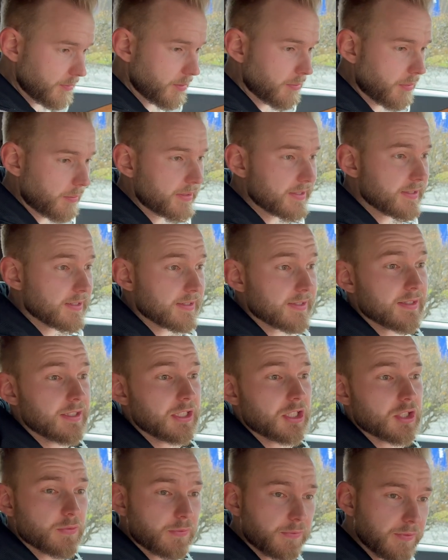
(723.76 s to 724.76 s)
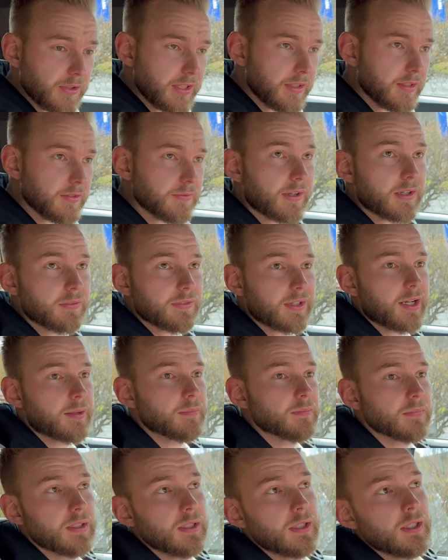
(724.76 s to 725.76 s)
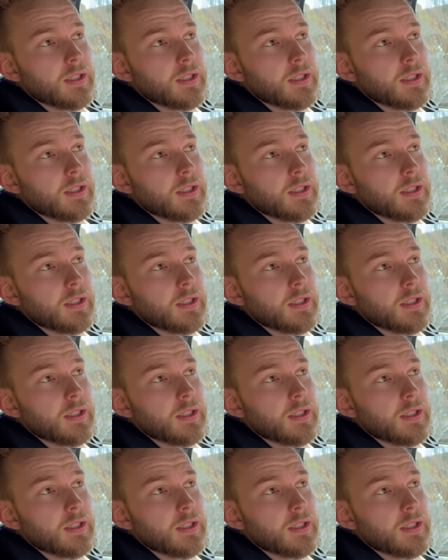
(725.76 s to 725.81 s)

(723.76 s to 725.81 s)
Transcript: immer besser, es ist nicht zu viel, weil wir haben